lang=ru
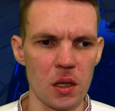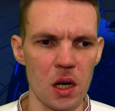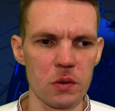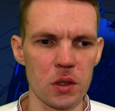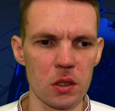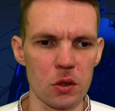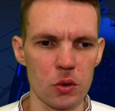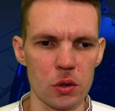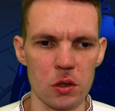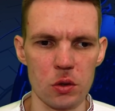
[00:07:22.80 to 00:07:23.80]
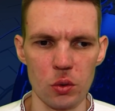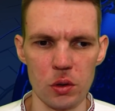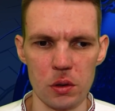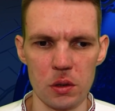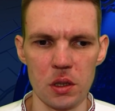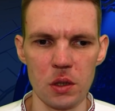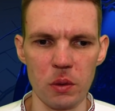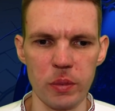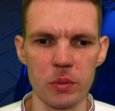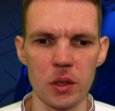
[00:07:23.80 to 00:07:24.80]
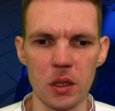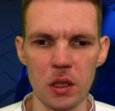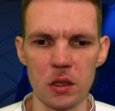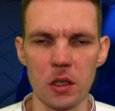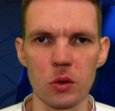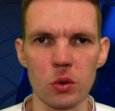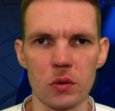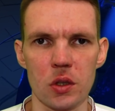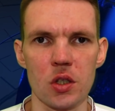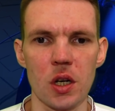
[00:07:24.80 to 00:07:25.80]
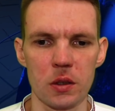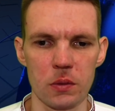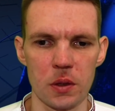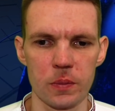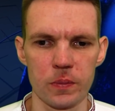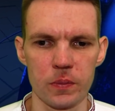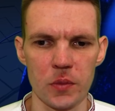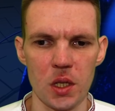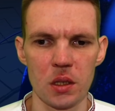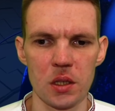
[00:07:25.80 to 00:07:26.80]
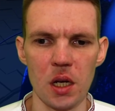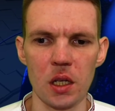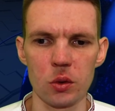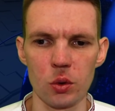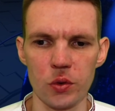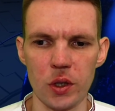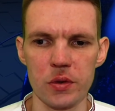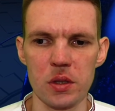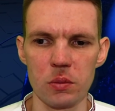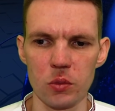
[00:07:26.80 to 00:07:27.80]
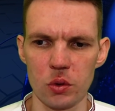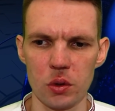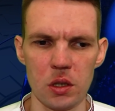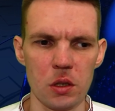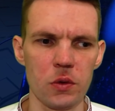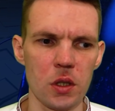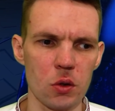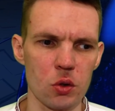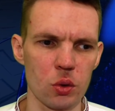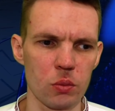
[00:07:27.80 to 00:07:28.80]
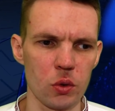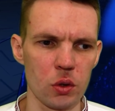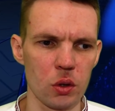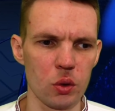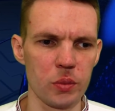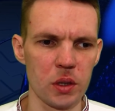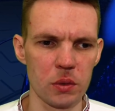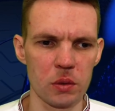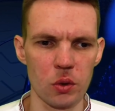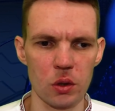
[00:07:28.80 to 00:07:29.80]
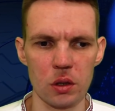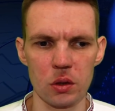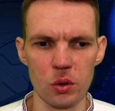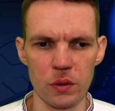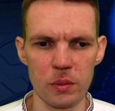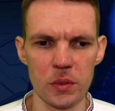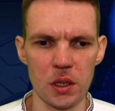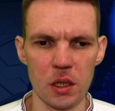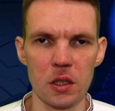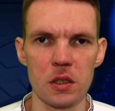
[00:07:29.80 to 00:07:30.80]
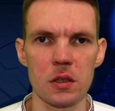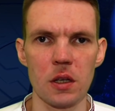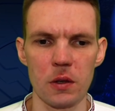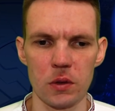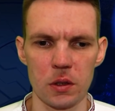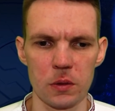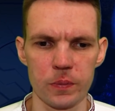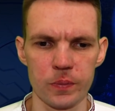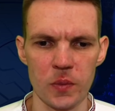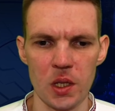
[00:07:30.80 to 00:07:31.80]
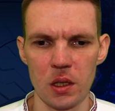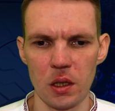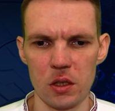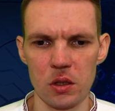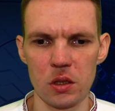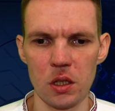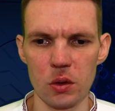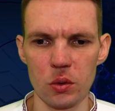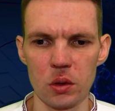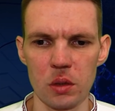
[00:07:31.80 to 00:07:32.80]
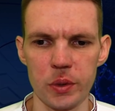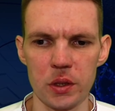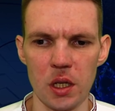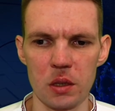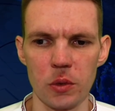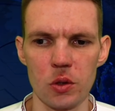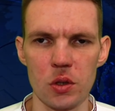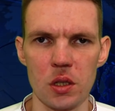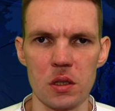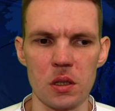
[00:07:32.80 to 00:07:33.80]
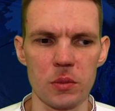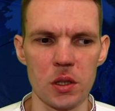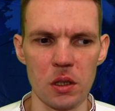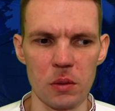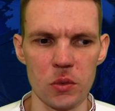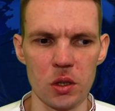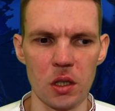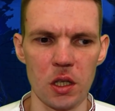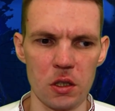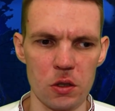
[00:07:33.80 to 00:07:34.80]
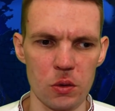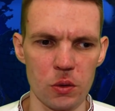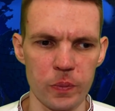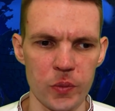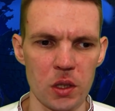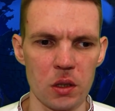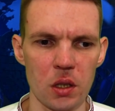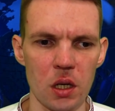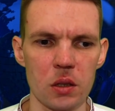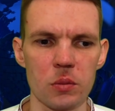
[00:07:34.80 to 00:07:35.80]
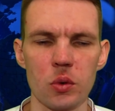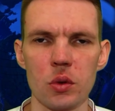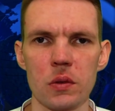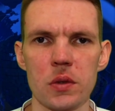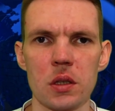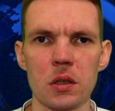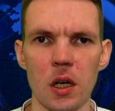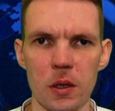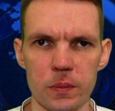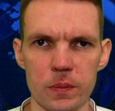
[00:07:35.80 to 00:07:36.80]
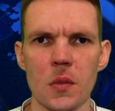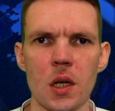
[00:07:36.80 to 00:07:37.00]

Как говорил Иисус Христос, нивы побелели и готовы к жатве. Я готов ко всему и верю, что мой любимый Бог Иегова меня не оставит. Каждый день Он наполняет мое сердце миром и радостью, и так будет всегда.